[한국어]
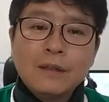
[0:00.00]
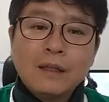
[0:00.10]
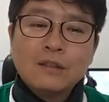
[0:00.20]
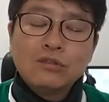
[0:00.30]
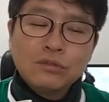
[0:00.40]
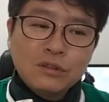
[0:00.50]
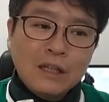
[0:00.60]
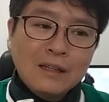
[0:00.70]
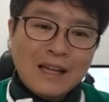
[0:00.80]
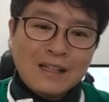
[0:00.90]
한
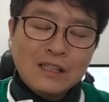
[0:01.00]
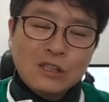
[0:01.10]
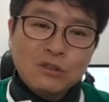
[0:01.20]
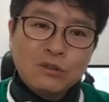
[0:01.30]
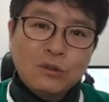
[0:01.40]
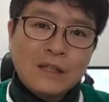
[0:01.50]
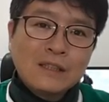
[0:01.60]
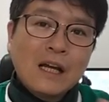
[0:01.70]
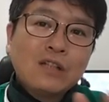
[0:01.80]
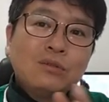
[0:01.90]
수술한 날을 기준으로 한
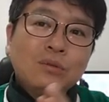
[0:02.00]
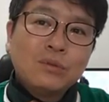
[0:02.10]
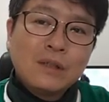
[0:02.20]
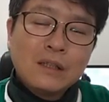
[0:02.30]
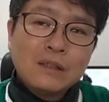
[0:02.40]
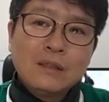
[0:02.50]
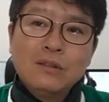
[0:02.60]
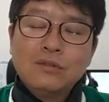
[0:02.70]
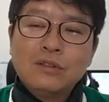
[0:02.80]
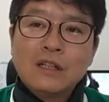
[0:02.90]
4주
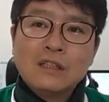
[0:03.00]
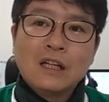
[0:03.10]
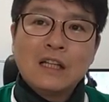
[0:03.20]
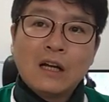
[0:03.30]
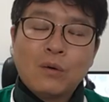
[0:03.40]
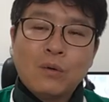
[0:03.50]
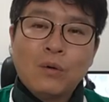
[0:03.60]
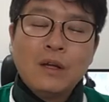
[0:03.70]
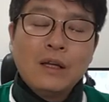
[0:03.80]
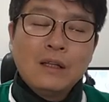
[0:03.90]
정도까지는 유지하시는 게 낫고,
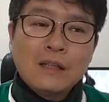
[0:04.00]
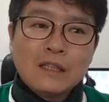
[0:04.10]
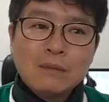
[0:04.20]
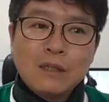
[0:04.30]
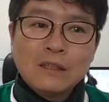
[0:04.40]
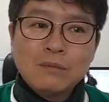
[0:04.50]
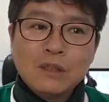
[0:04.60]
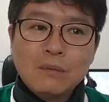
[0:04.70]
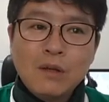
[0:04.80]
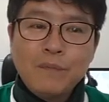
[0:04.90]
다시
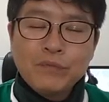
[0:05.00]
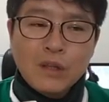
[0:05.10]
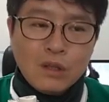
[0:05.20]
말씀드리면